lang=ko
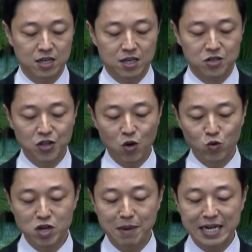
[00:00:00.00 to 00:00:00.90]
그런데
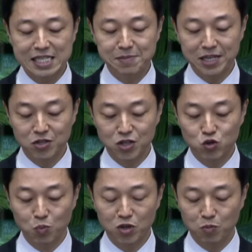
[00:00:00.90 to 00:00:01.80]
오늘 말씀에서는
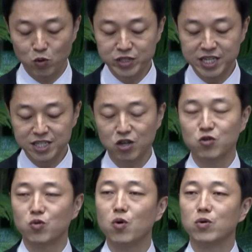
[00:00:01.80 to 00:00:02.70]
좀 더
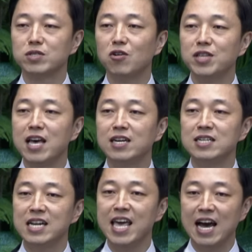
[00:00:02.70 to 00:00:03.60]
본질적으로
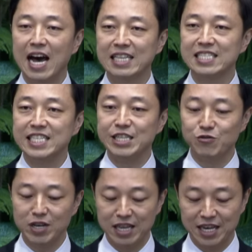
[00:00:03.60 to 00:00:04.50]
선행을 해야 하는
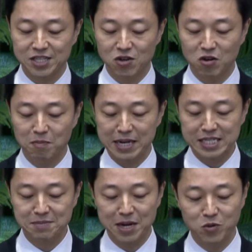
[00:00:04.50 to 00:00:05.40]
이유에 대해서
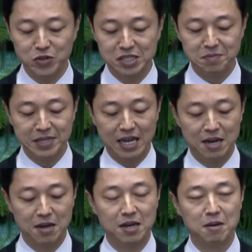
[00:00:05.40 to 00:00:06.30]
말씀하고 있습니다.
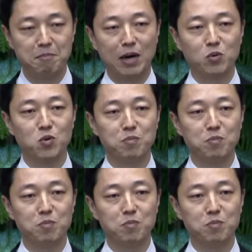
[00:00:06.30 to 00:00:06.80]
바로